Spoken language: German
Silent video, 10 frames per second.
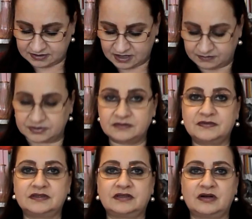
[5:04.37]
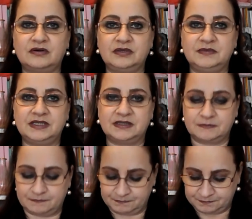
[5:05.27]
es ab, vertraue mir.
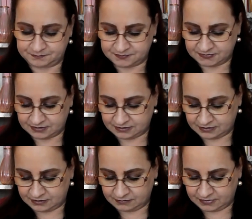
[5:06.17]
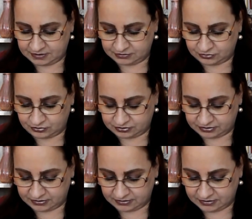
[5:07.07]
Meine
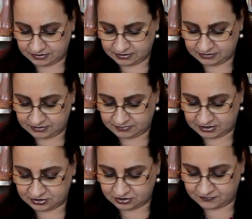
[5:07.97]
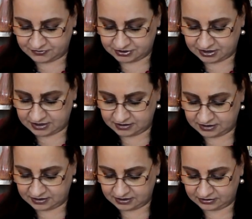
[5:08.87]
Tochter, die Menschen verstehen
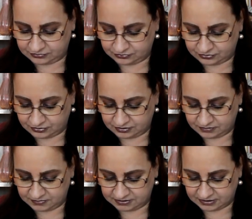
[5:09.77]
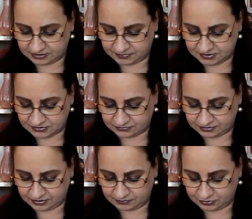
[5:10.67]
dich nicht und können mit deiner
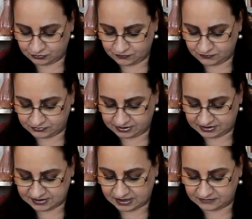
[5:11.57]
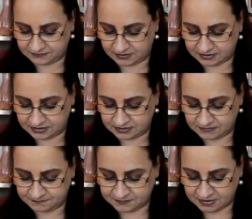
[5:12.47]
besonderen Berufung nichts anfangen,
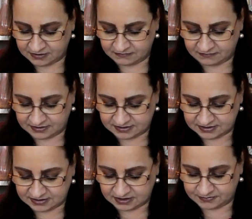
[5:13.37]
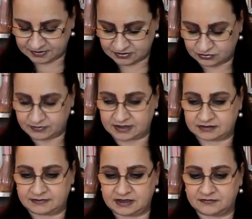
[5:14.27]
weil sie selber so
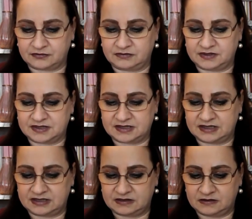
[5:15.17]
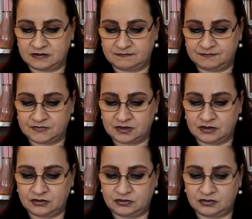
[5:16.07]
weit weg von mir sind.
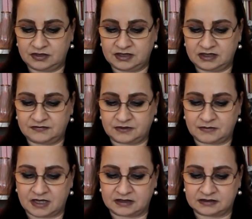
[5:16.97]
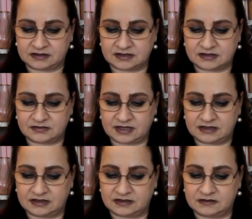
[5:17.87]
Nur ich vermag das zu
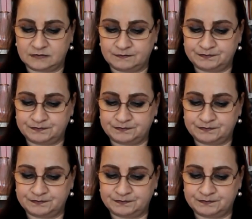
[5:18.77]
ändern.